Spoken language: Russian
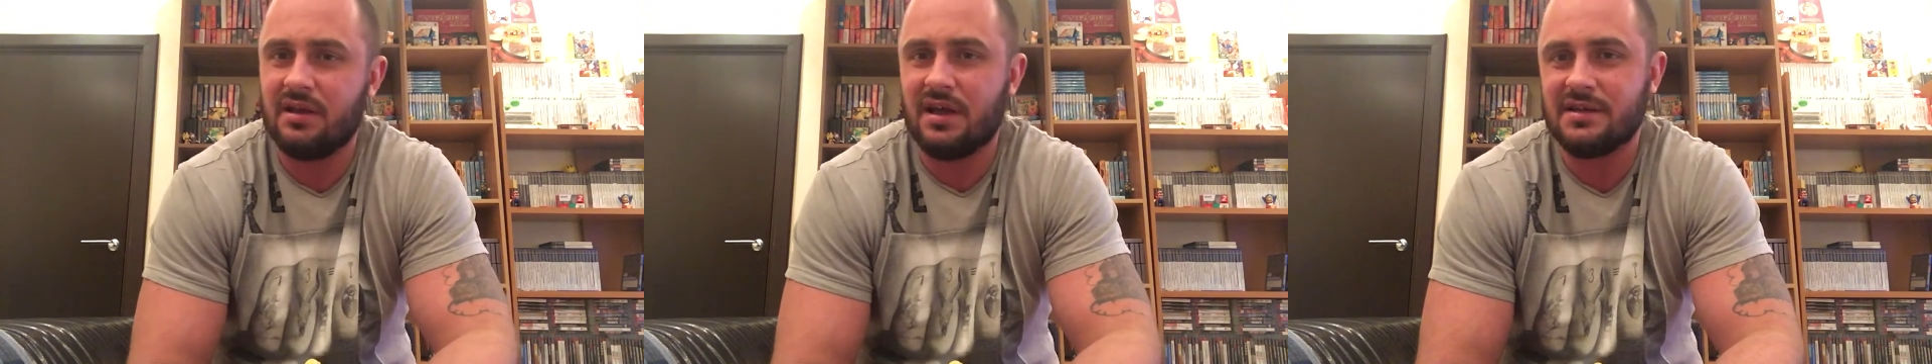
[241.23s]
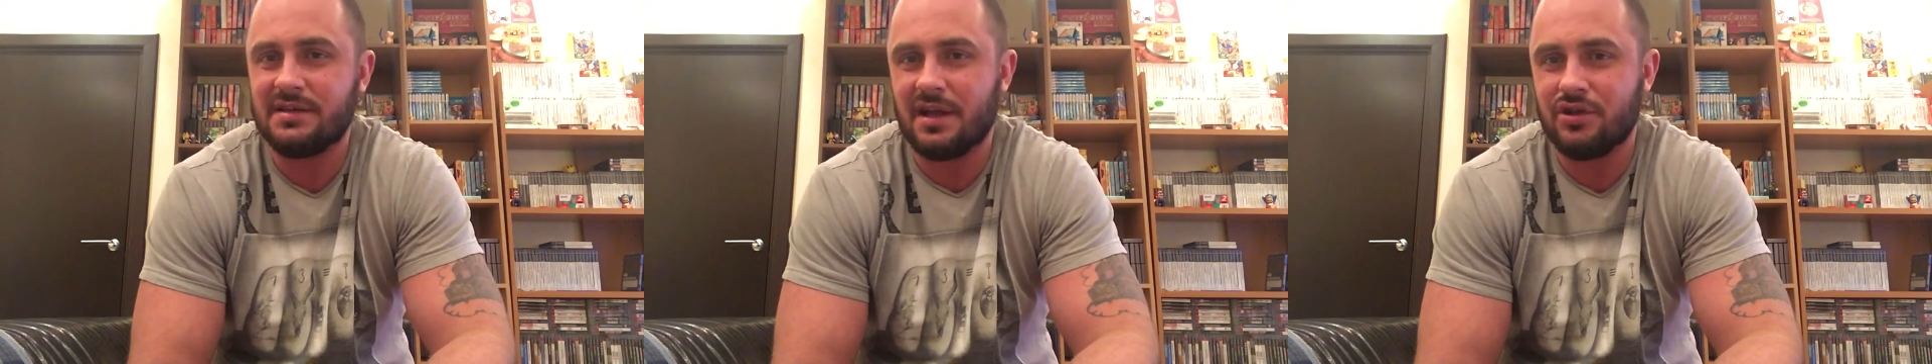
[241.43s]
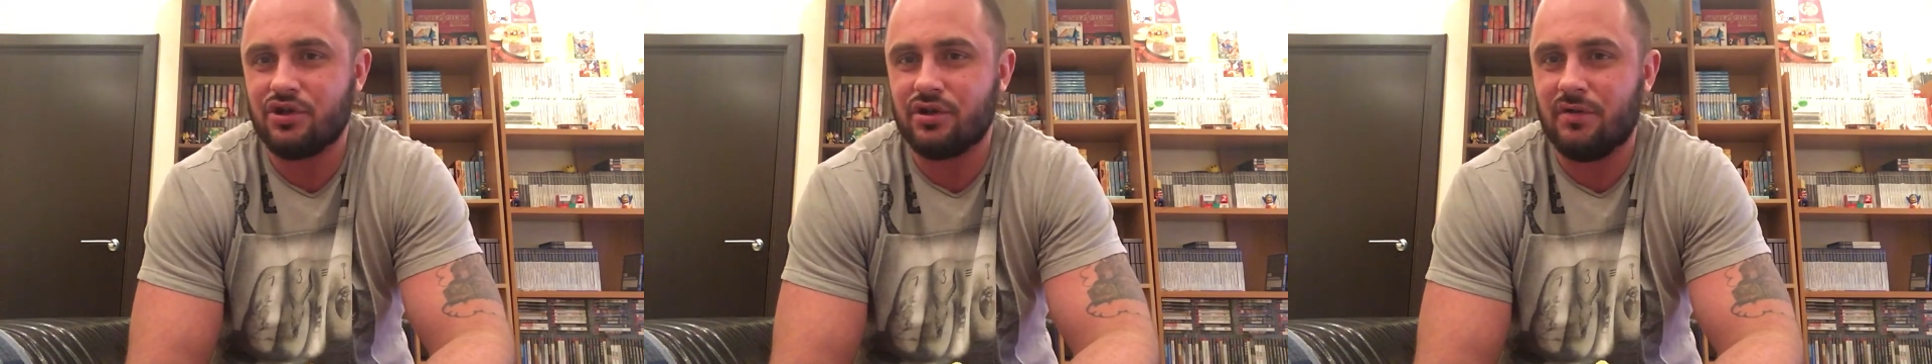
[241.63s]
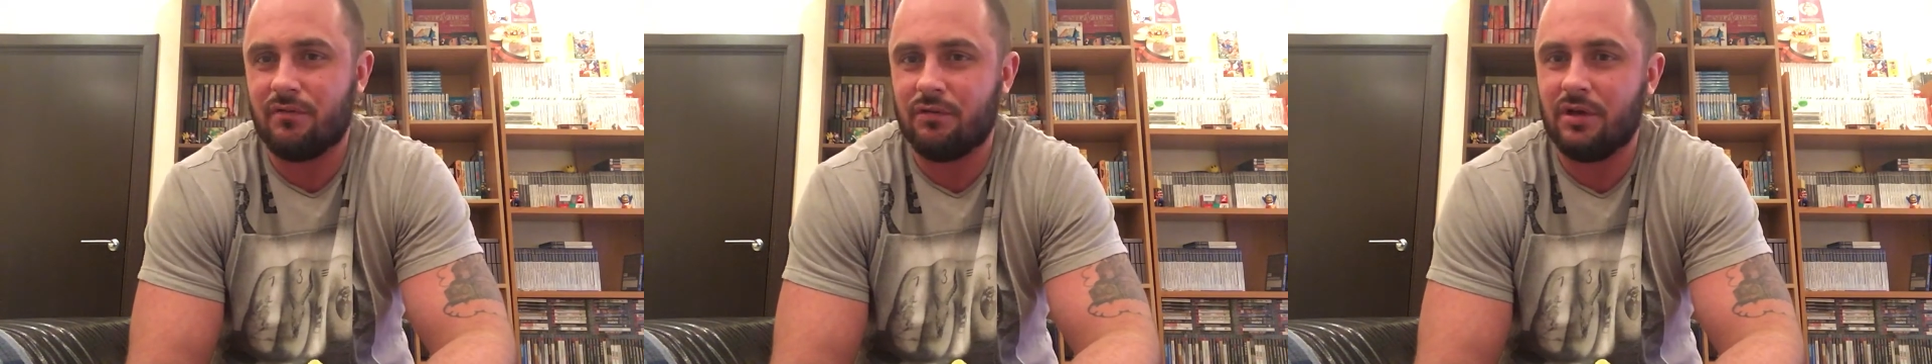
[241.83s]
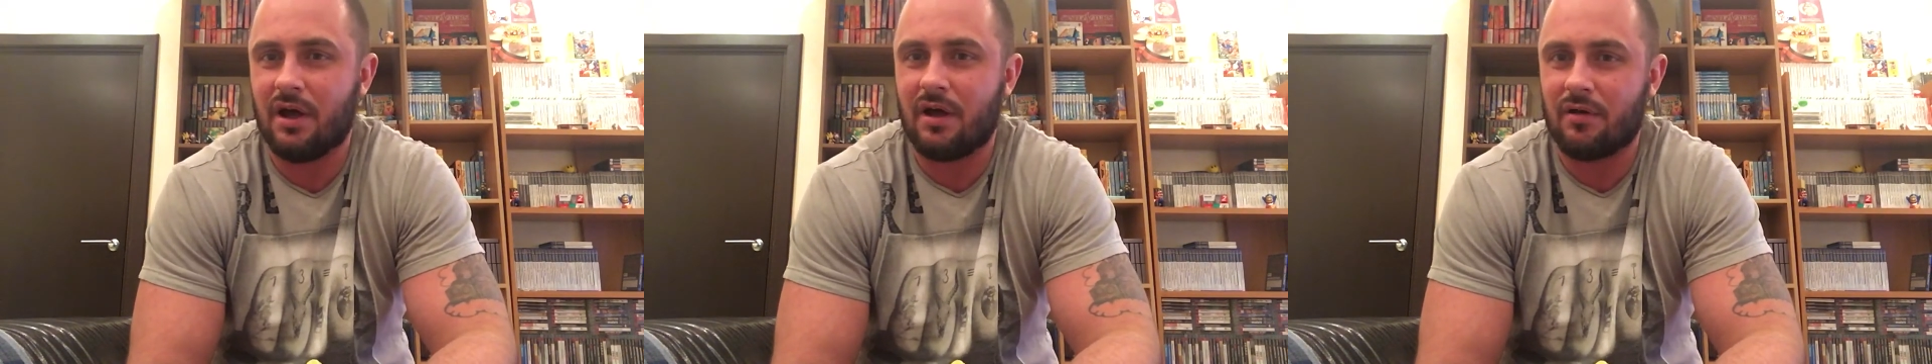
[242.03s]
достаточно в
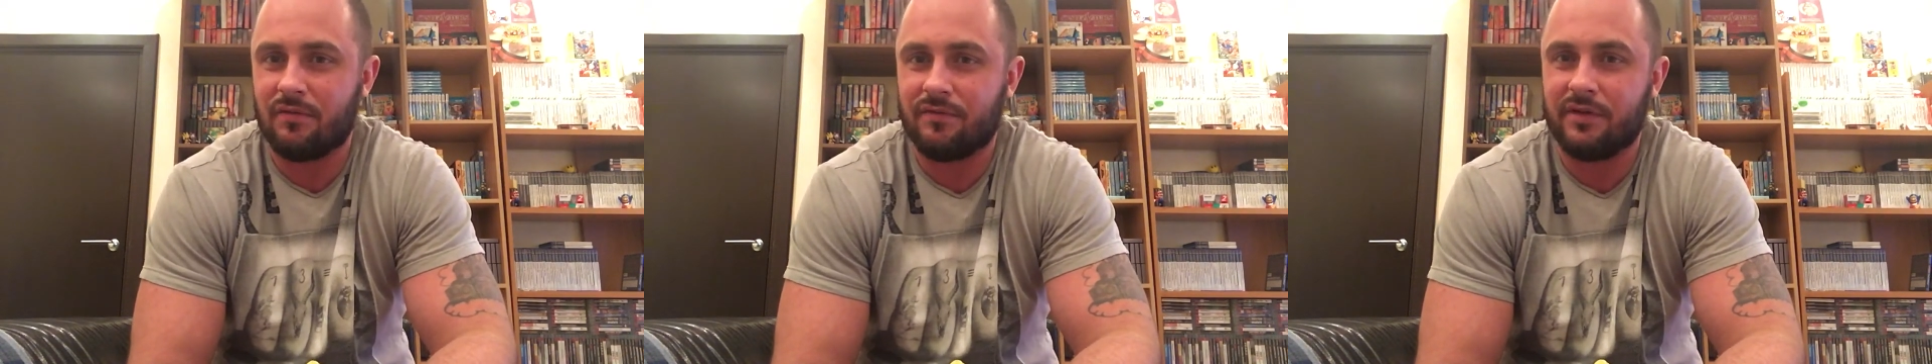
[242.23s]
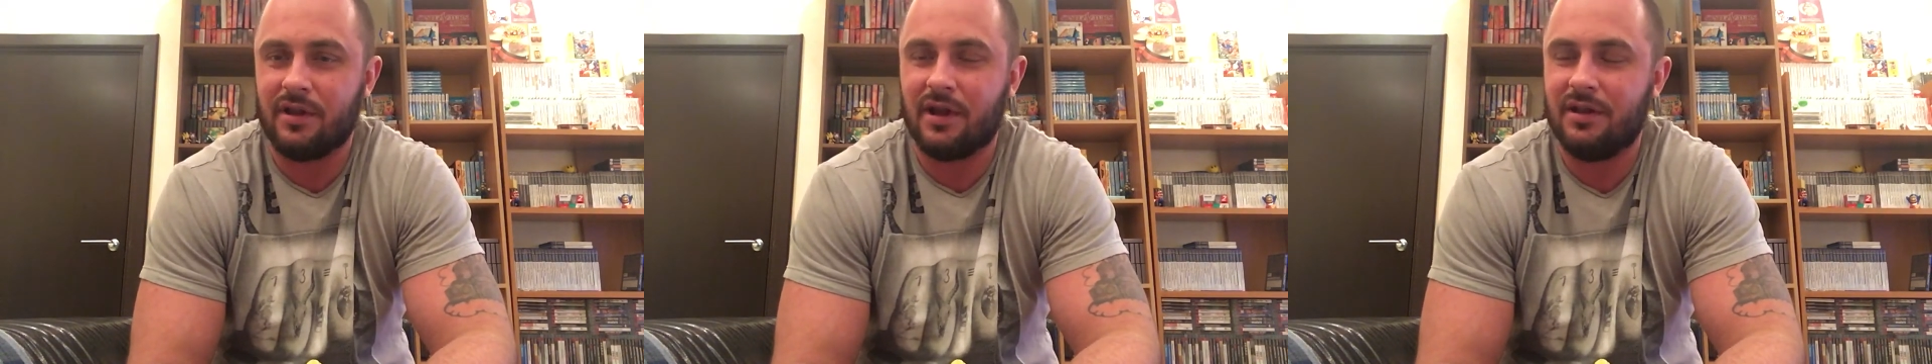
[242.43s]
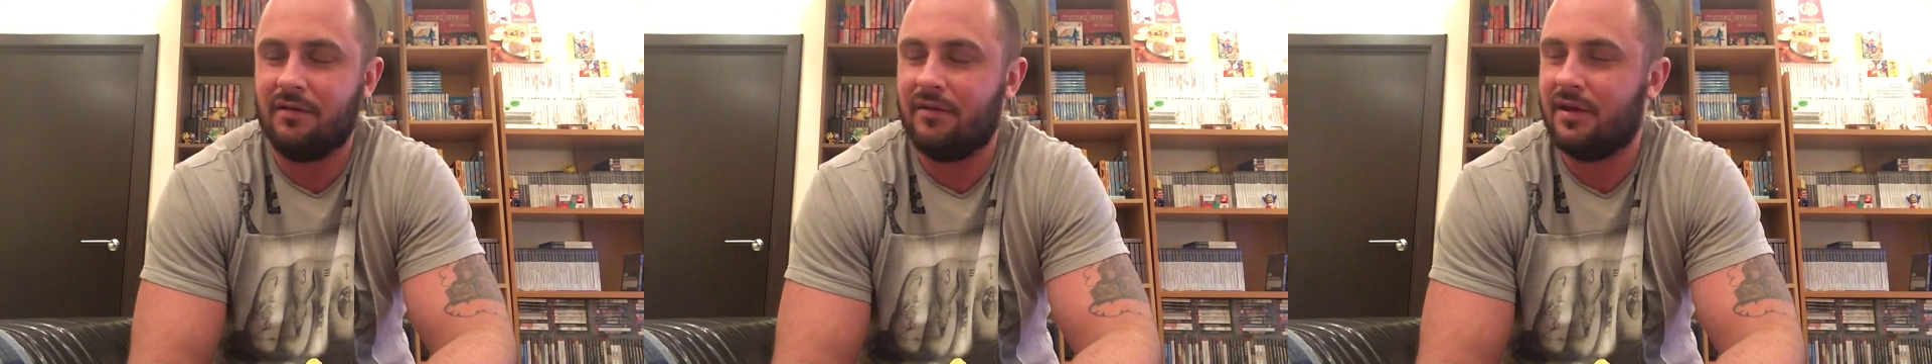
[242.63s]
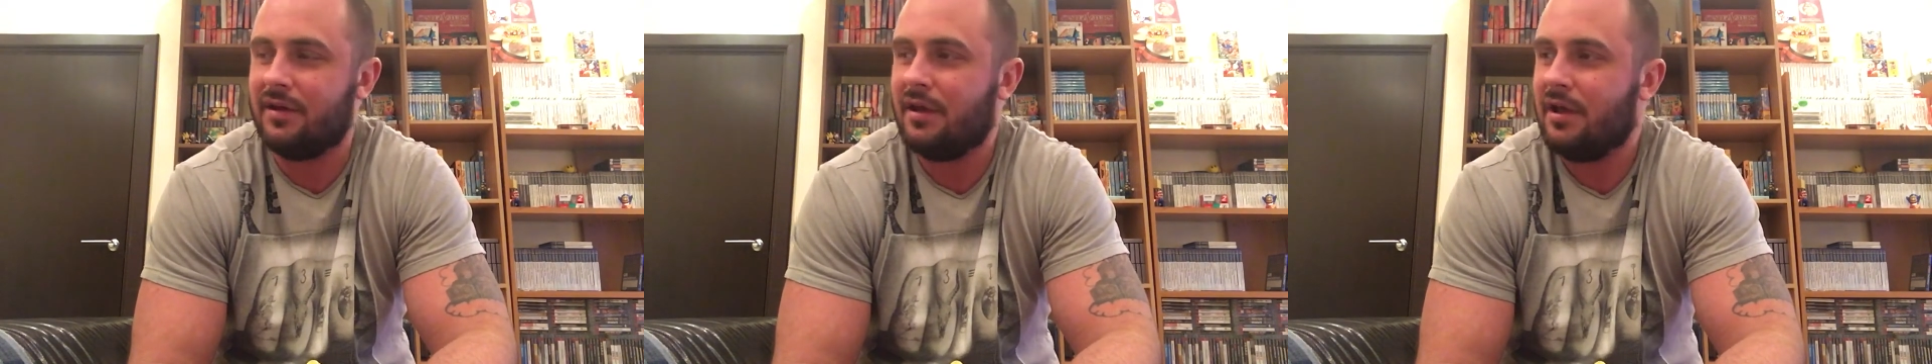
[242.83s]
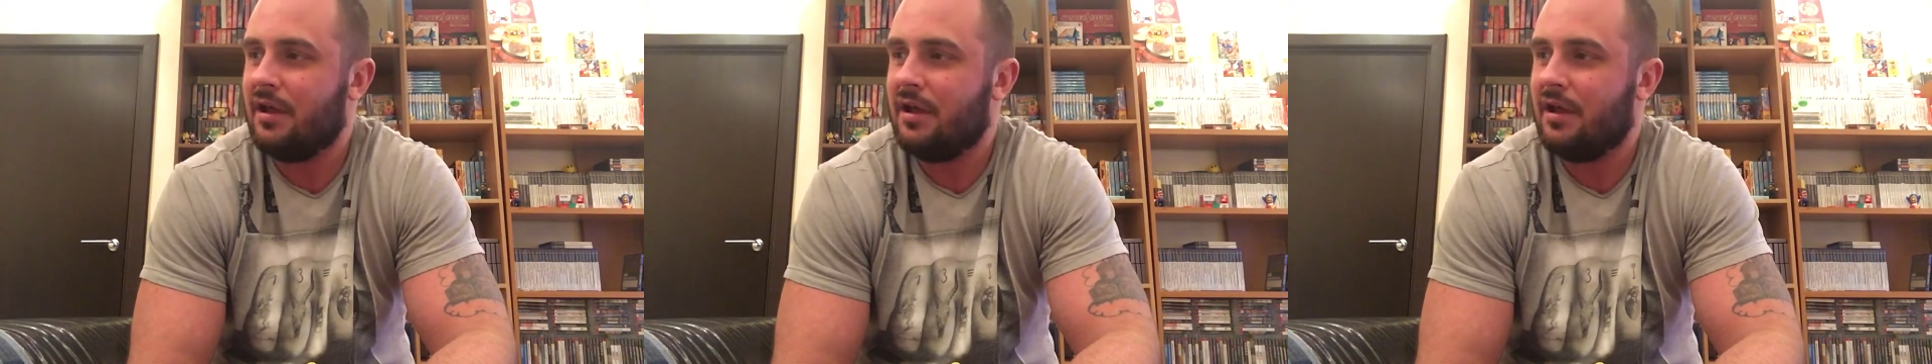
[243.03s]
удар он вкладывает,